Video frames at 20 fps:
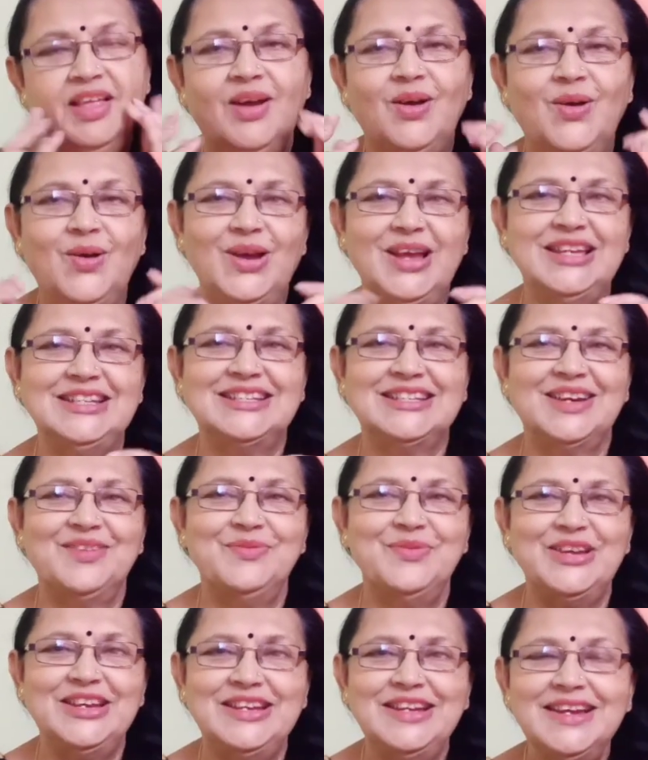হয়ে
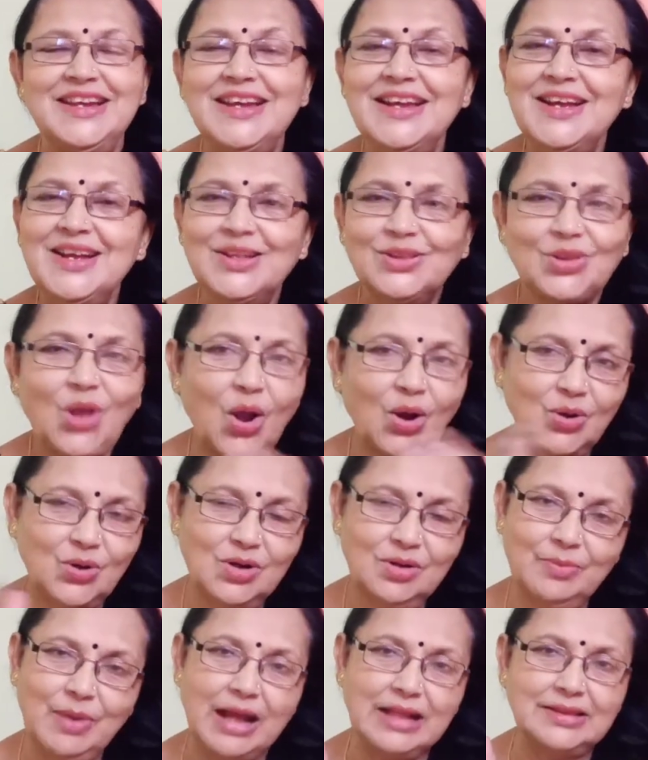যাবে তখন
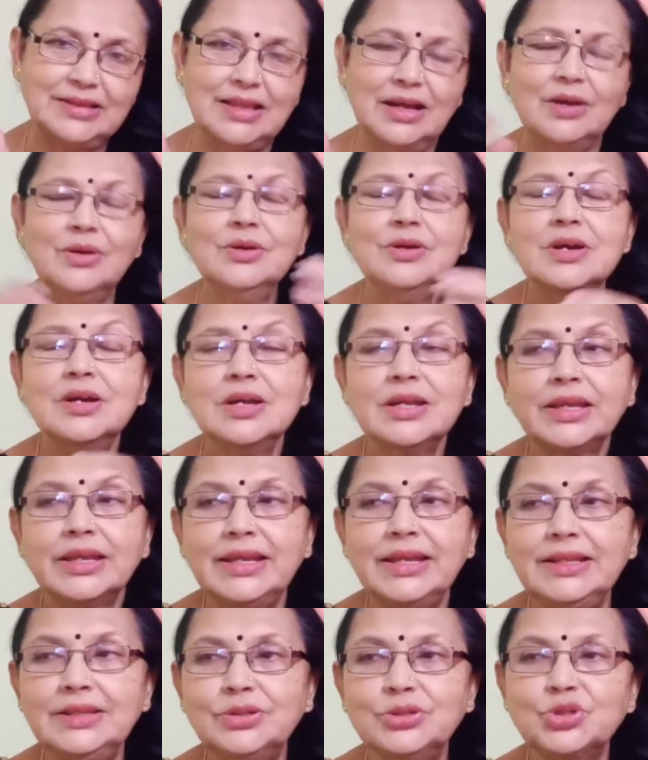বাদ দাও
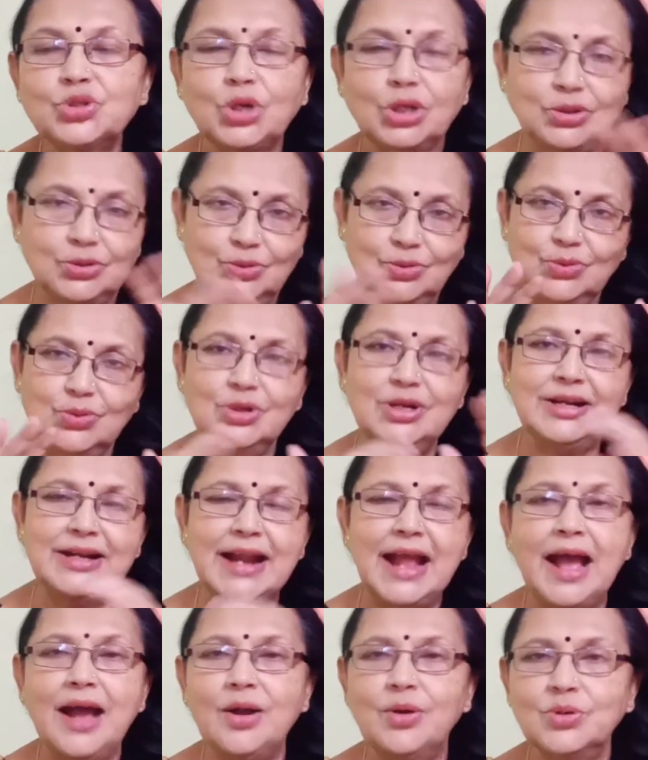কিন্তু যতক্ষণ
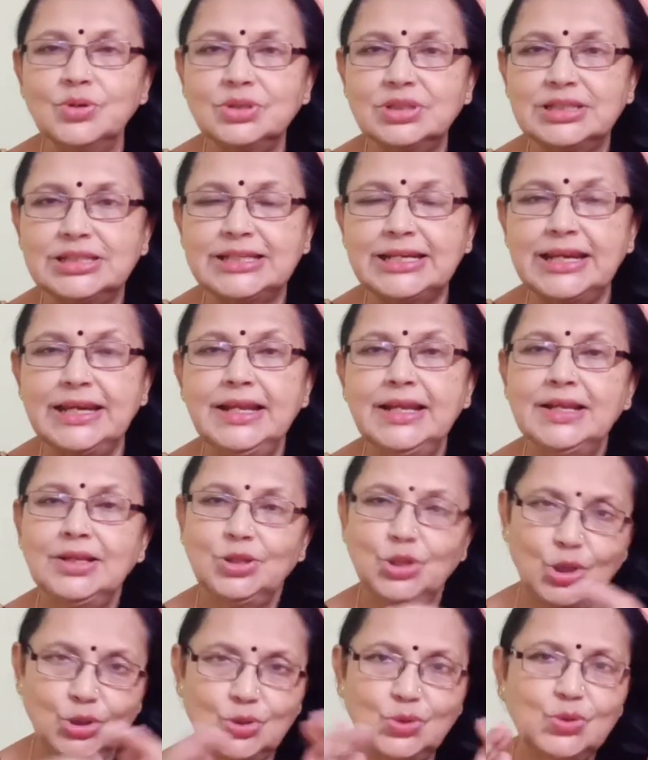না হচ্ছে
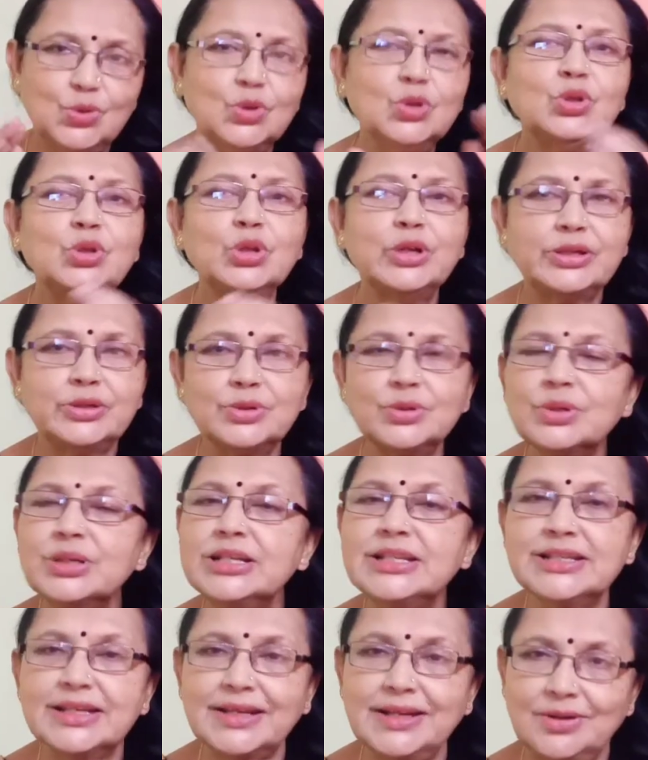ততক্ষণ তো একটু
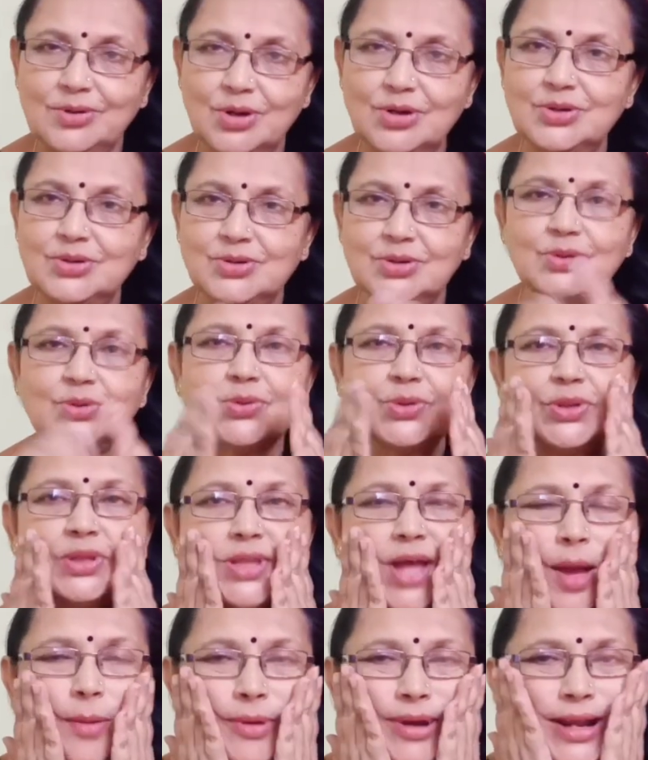নিজেকে কন্ট্রোল করতে
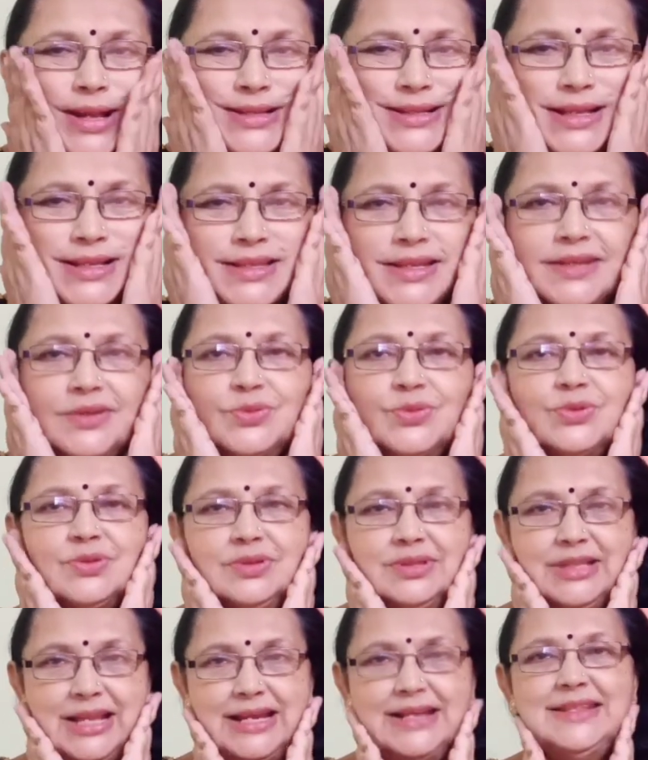হবে না যাতে একটু
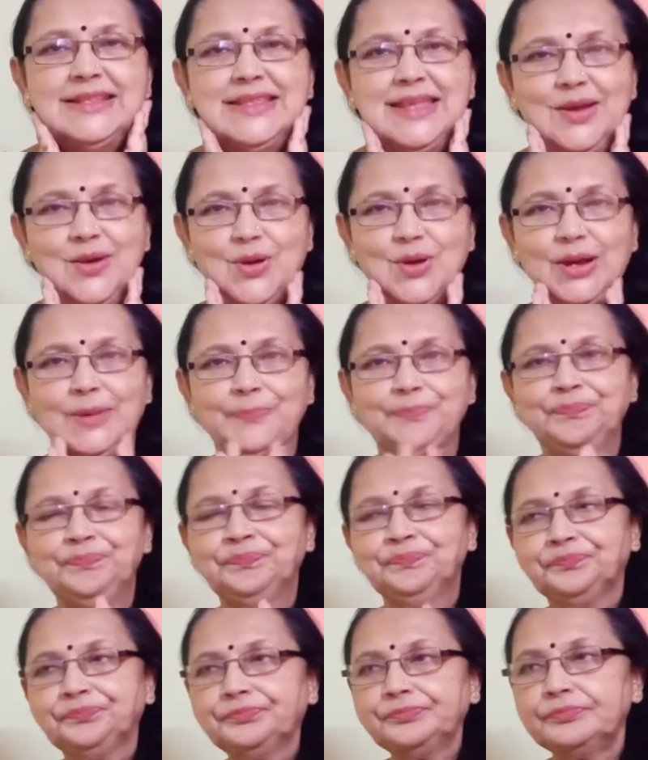দেরিতে হয়
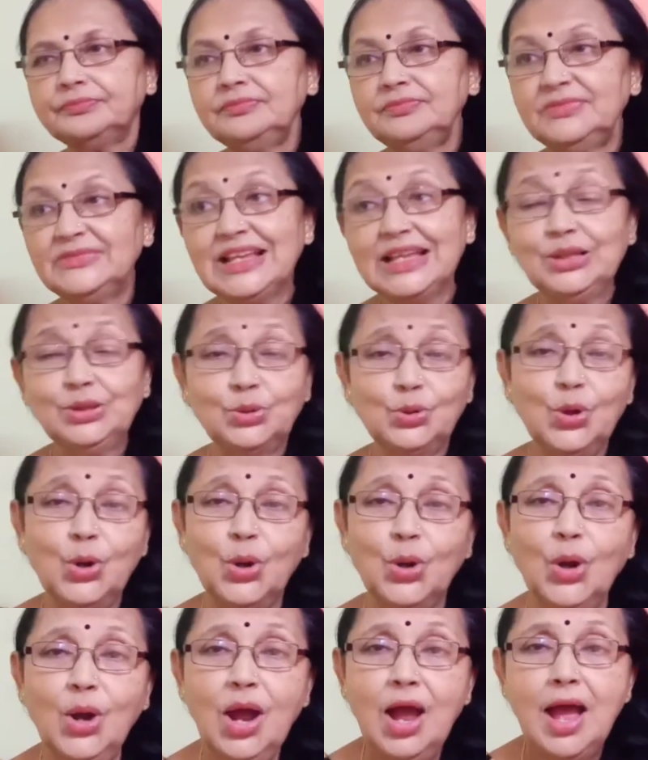তো
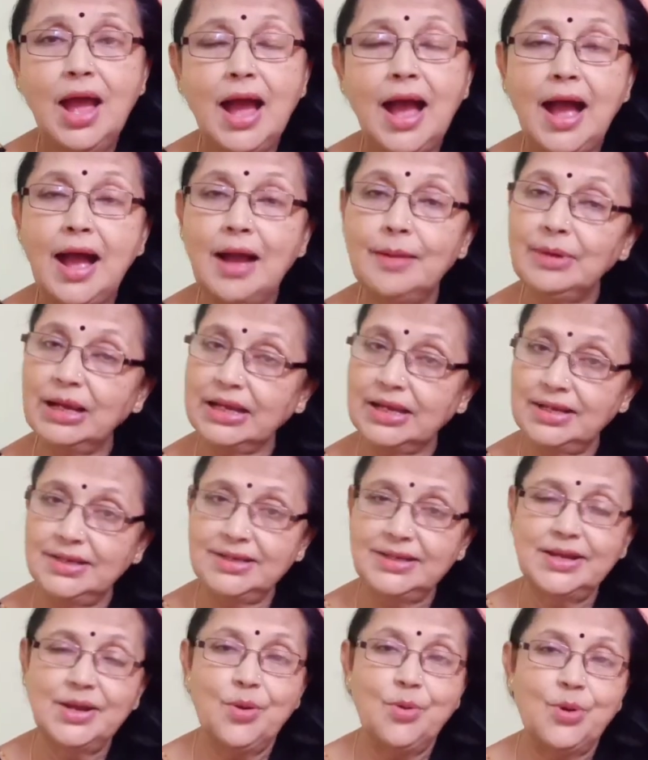আমাকে
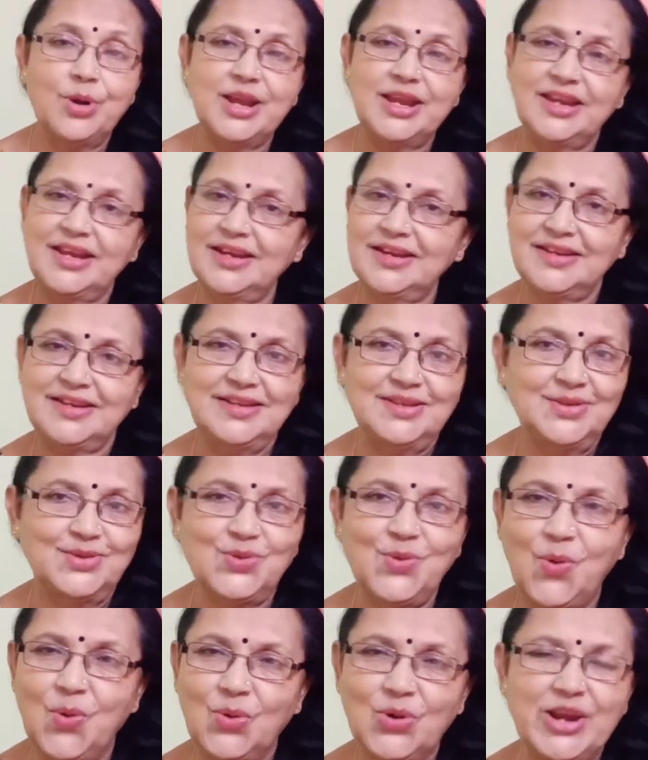নিয়ে অনেকের কিন্তু
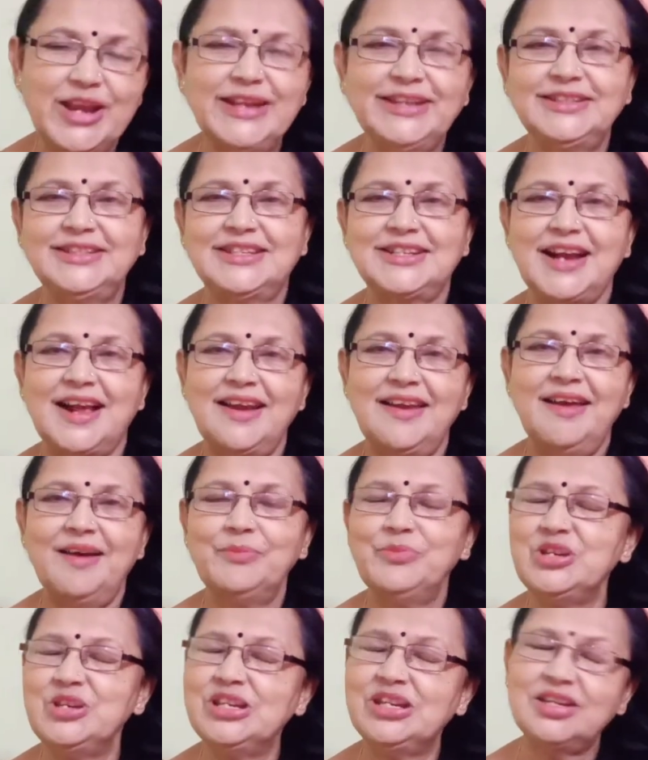অনেক জ্বালা
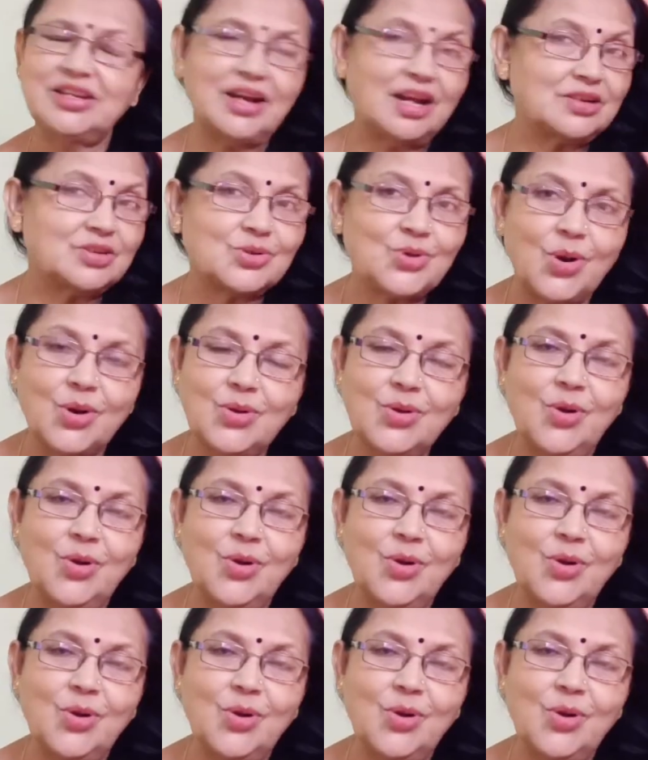বিশ্বাস করো